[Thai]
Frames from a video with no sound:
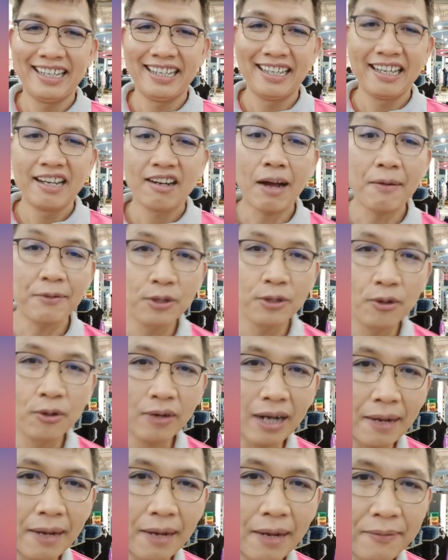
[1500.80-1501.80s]
ความสุขความ
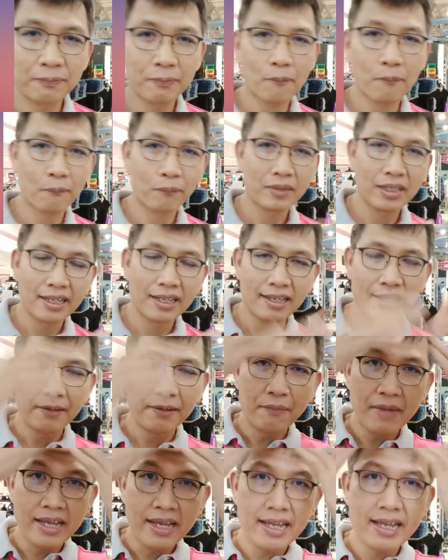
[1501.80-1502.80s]
สุข
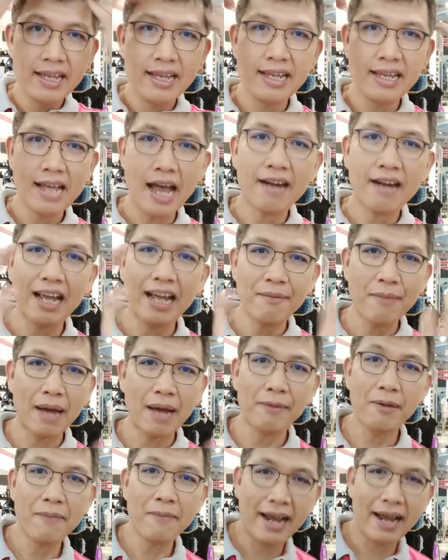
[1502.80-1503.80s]
มีอะไรมา
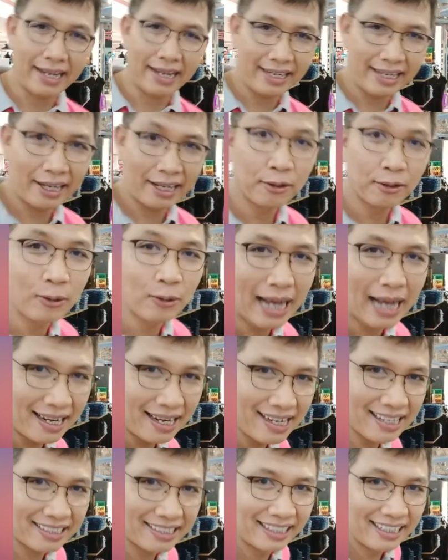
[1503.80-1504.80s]
ใหม่ๆให้คุณลูกค้า
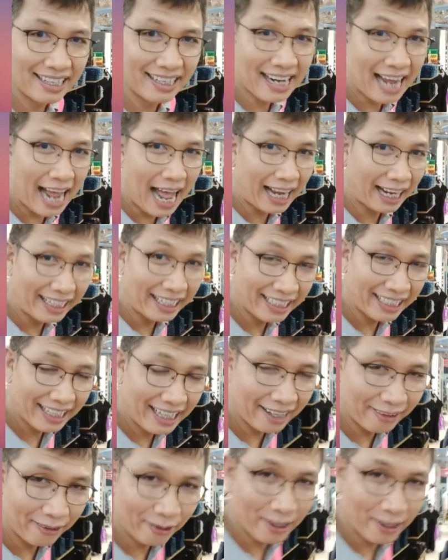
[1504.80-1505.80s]
เลือกซื้อเลือกหากันเยอะนะ
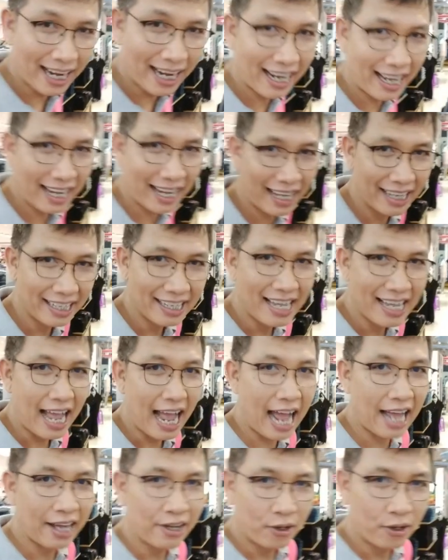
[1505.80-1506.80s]
คุณลูกค้านะ
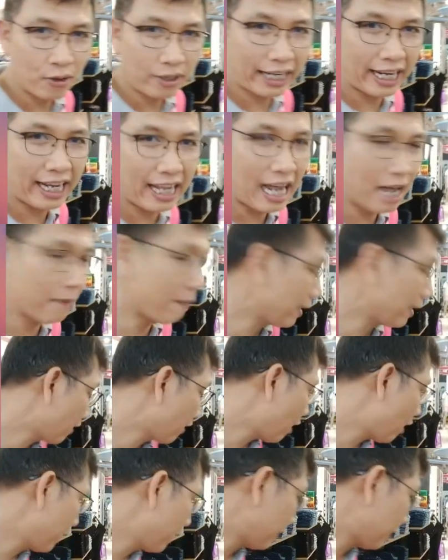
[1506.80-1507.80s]
อ่ะโอเคอ่ะมาต่อ
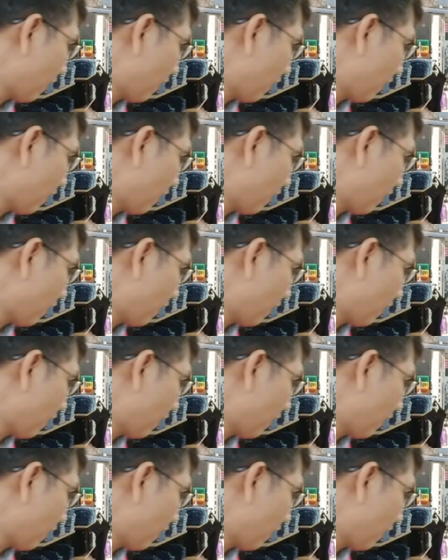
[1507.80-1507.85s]
มาต่อ